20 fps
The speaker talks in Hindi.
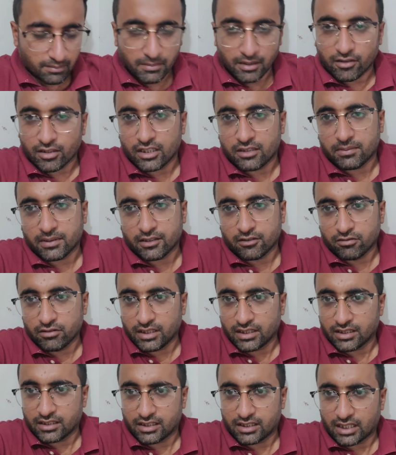वरना मैं और अलीफा
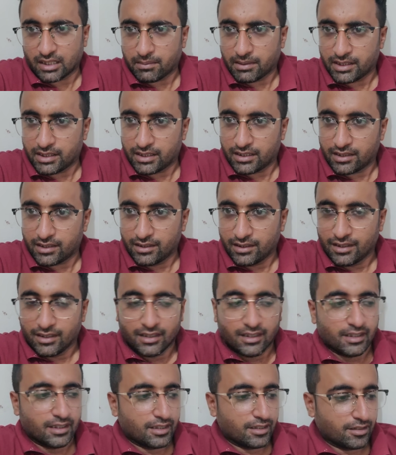ज़रूर जाते सिताराबाजी घर
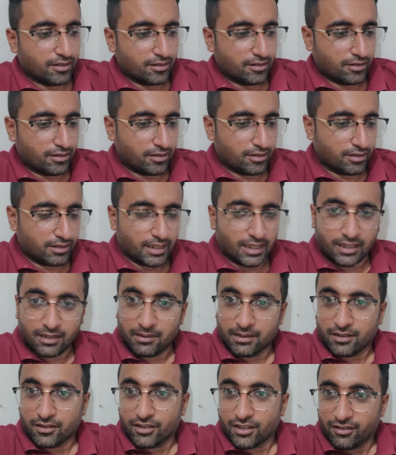
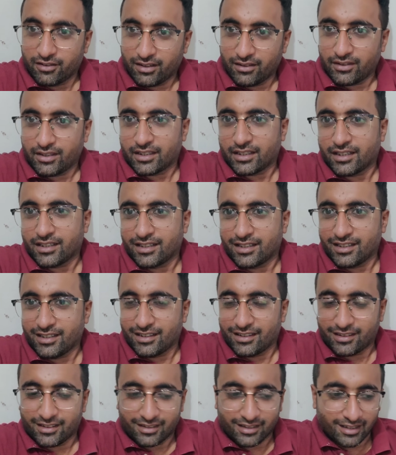जाहिर सी बात है उनकी फेवरेट
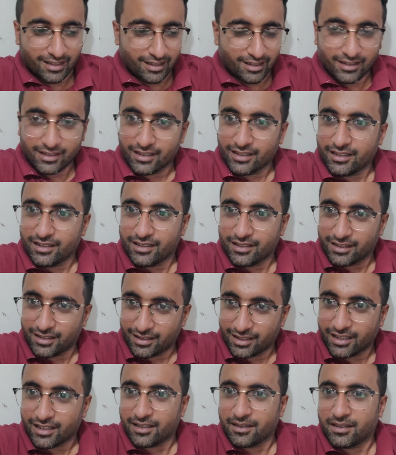आंटी है सितारा आंटी
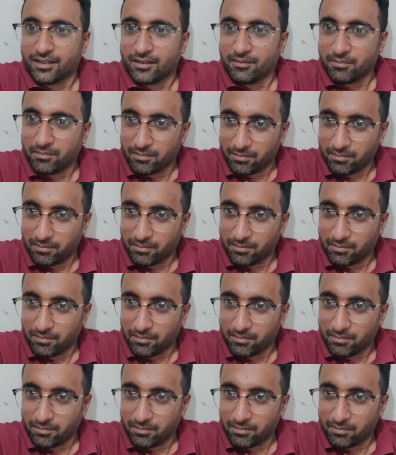सितारा